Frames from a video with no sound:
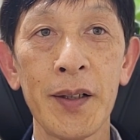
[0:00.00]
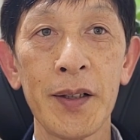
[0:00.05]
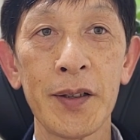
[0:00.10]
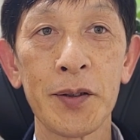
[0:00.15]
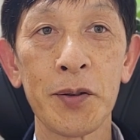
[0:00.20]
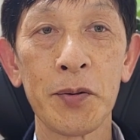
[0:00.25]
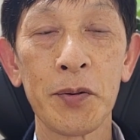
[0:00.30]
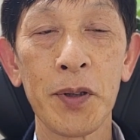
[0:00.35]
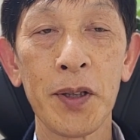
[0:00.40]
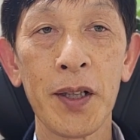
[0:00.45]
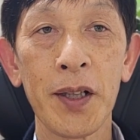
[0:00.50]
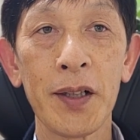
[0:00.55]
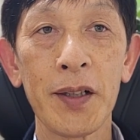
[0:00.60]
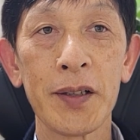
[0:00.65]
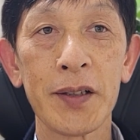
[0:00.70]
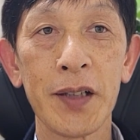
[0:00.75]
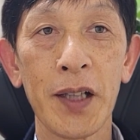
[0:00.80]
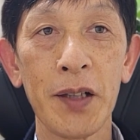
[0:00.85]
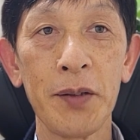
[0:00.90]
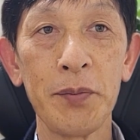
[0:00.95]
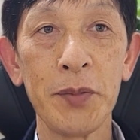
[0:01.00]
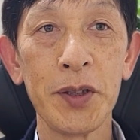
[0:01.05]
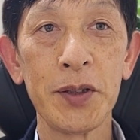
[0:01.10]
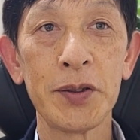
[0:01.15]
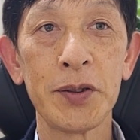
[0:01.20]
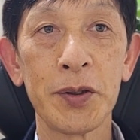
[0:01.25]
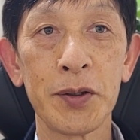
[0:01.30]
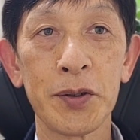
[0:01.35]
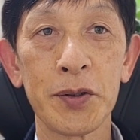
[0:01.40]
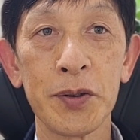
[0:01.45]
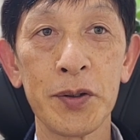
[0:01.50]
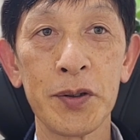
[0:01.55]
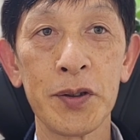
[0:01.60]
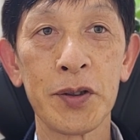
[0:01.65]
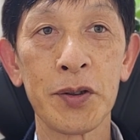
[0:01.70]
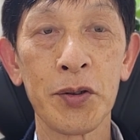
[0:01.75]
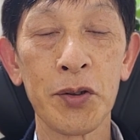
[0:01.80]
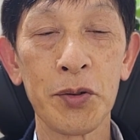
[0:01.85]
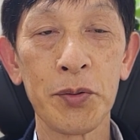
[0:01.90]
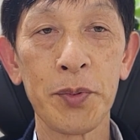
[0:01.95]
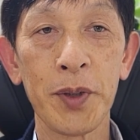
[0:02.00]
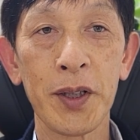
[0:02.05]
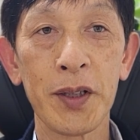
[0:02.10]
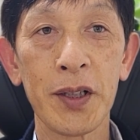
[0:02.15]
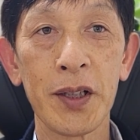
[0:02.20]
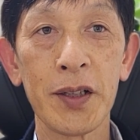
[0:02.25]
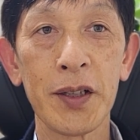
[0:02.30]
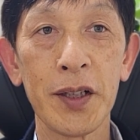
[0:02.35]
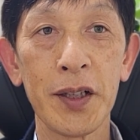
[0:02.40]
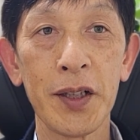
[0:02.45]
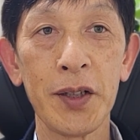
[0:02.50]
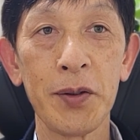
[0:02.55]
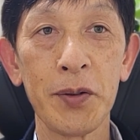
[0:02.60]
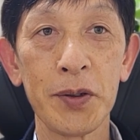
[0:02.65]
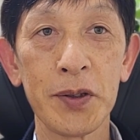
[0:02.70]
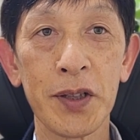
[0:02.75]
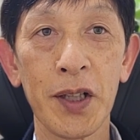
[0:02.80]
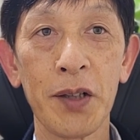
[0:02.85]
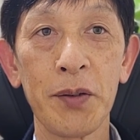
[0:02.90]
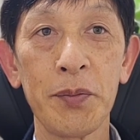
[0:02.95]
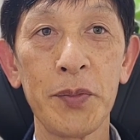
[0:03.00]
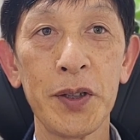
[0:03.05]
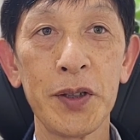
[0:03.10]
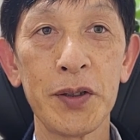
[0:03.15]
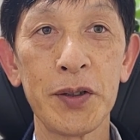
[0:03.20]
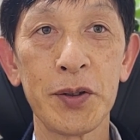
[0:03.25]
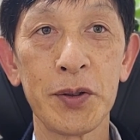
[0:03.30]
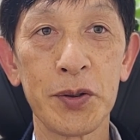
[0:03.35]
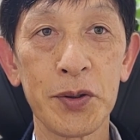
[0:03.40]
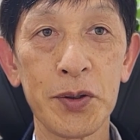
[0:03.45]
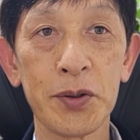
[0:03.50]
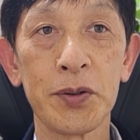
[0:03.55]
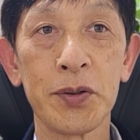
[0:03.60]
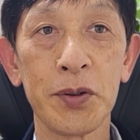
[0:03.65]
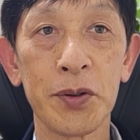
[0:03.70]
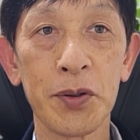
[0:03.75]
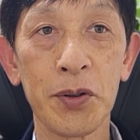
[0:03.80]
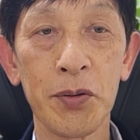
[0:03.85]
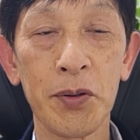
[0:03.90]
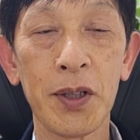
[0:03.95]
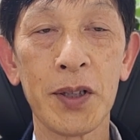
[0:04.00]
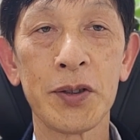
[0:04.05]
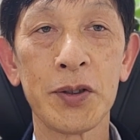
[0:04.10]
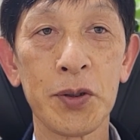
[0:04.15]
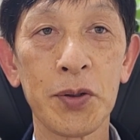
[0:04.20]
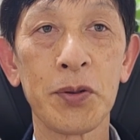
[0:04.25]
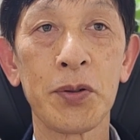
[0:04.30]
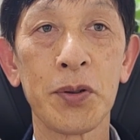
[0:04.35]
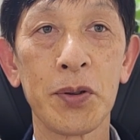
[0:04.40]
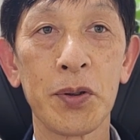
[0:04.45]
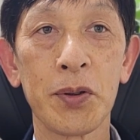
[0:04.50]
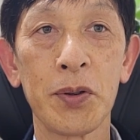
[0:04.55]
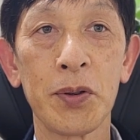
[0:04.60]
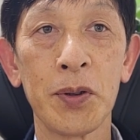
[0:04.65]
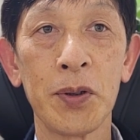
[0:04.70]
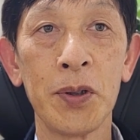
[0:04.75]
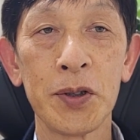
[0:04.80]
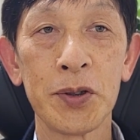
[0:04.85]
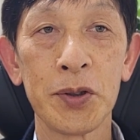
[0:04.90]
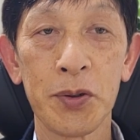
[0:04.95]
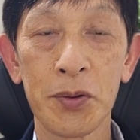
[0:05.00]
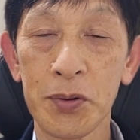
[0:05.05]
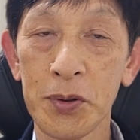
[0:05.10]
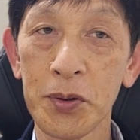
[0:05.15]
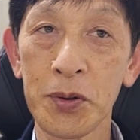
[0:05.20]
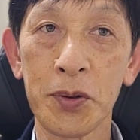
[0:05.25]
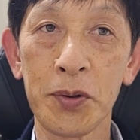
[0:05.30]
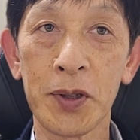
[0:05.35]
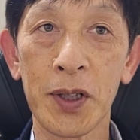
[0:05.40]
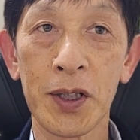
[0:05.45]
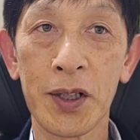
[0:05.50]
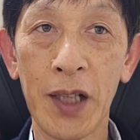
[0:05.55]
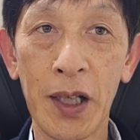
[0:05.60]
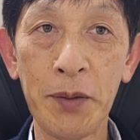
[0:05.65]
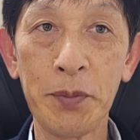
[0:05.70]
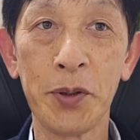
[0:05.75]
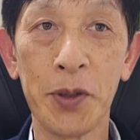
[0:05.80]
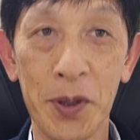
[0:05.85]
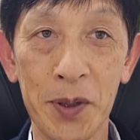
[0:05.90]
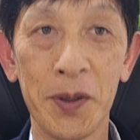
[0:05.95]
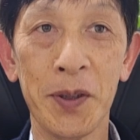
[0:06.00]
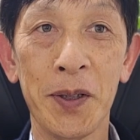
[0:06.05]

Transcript: えそこら辺が催眠術、その場限りの催眠術とはちょっと、ちょっとというかだいぶ